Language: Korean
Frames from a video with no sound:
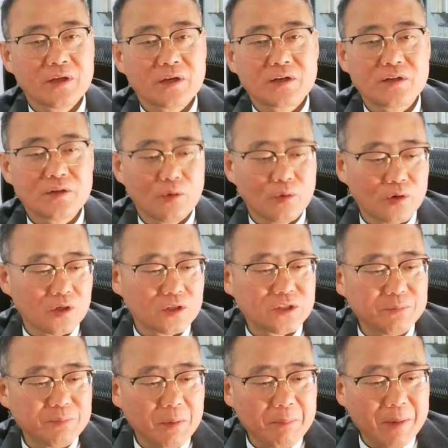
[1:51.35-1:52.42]
그래서 오늘
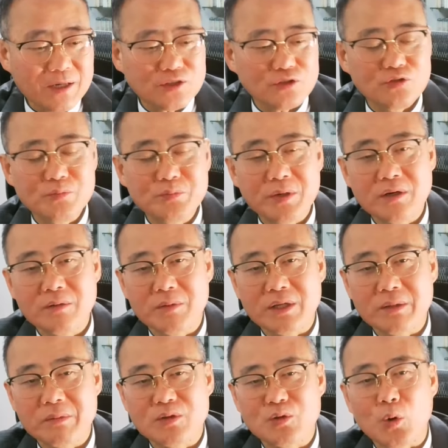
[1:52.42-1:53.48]
시편 89편은
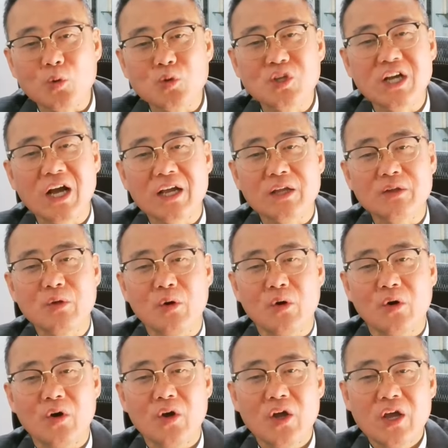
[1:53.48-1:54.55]
뭐냐면 독특하게도